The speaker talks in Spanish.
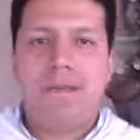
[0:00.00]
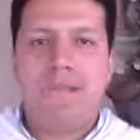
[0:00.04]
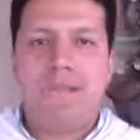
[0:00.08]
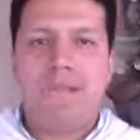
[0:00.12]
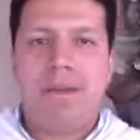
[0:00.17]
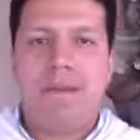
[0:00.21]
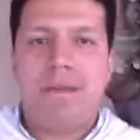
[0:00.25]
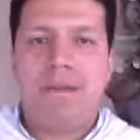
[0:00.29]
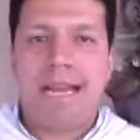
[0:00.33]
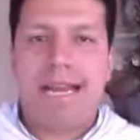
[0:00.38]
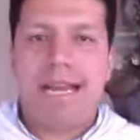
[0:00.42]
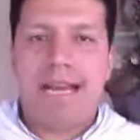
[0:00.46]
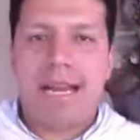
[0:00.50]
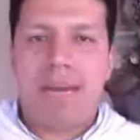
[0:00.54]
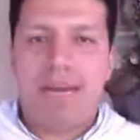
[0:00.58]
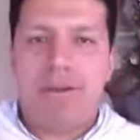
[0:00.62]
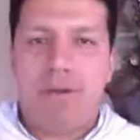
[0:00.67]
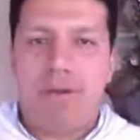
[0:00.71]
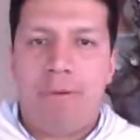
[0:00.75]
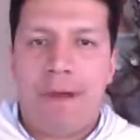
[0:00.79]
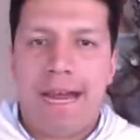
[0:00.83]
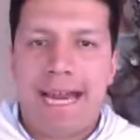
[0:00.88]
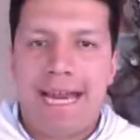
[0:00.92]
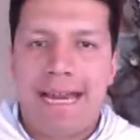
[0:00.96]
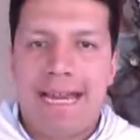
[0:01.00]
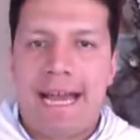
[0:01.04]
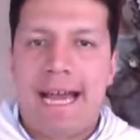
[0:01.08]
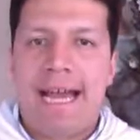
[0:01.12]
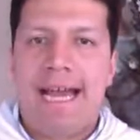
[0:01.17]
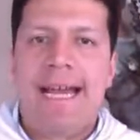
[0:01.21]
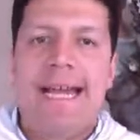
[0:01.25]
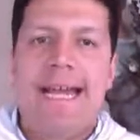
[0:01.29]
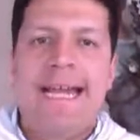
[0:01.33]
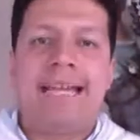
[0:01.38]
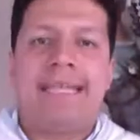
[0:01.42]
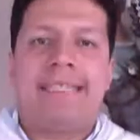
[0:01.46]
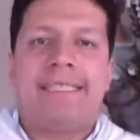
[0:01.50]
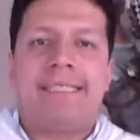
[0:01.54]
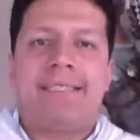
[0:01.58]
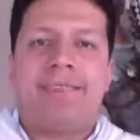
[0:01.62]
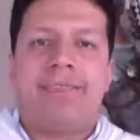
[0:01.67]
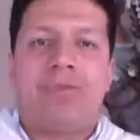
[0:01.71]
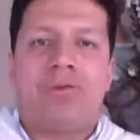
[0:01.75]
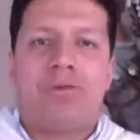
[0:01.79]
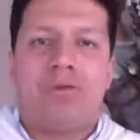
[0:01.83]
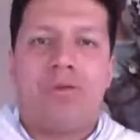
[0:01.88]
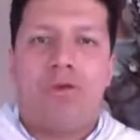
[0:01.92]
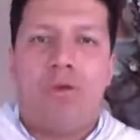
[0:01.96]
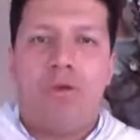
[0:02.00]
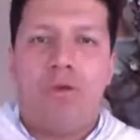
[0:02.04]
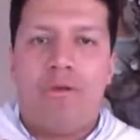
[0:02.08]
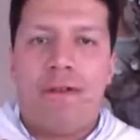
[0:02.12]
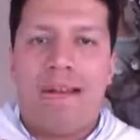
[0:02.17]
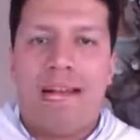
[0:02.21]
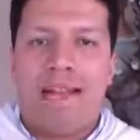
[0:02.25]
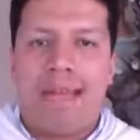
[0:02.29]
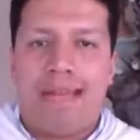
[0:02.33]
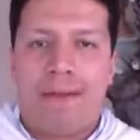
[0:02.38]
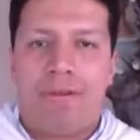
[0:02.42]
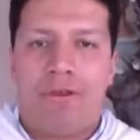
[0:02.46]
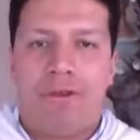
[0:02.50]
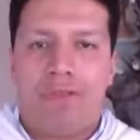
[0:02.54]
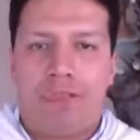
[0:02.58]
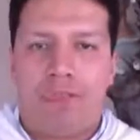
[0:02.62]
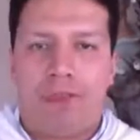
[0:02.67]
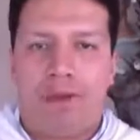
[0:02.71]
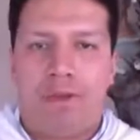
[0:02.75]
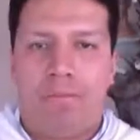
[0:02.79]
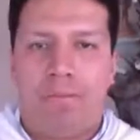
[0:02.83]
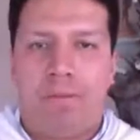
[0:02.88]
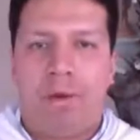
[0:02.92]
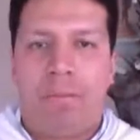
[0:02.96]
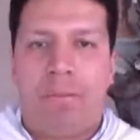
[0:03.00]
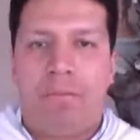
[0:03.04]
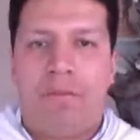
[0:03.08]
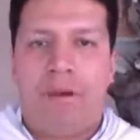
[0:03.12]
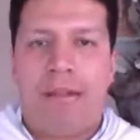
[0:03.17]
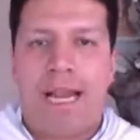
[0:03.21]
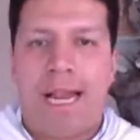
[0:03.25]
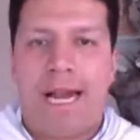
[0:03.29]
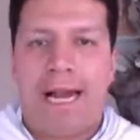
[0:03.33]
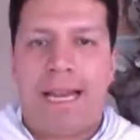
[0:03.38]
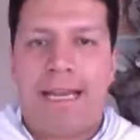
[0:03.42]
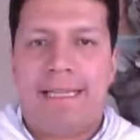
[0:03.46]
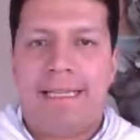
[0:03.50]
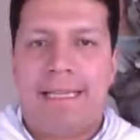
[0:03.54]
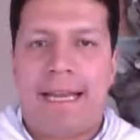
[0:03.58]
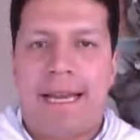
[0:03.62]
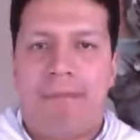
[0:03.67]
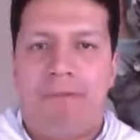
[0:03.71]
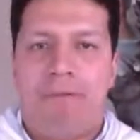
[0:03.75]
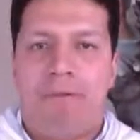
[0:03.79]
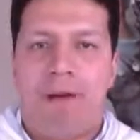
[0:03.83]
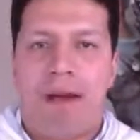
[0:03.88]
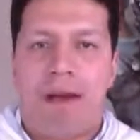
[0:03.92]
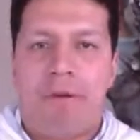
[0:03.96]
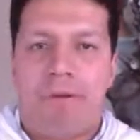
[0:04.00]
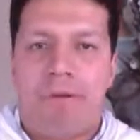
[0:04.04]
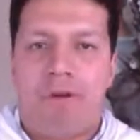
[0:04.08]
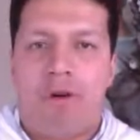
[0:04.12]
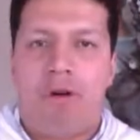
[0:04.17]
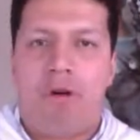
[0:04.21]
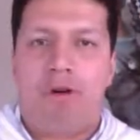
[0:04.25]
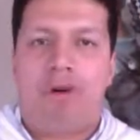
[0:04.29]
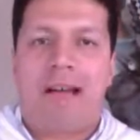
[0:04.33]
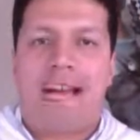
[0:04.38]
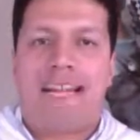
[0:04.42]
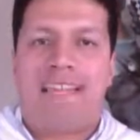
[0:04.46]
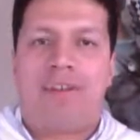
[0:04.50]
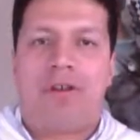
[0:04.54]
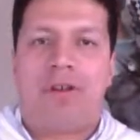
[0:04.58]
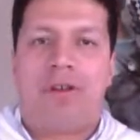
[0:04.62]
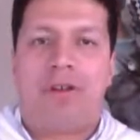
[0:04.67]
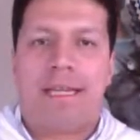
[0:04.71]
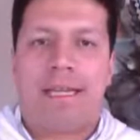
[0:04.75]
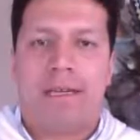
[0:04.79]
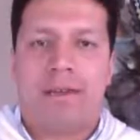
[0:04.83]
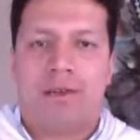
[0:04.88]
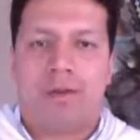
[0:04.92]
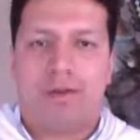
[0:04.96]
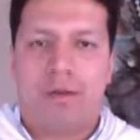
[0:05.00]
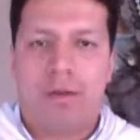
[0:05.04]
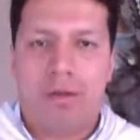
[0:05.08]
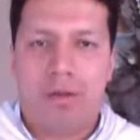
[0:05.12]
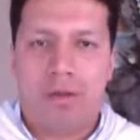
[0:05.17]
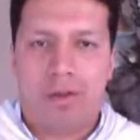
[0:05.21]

Vivir la novena es una devoción popular del pueblo católico.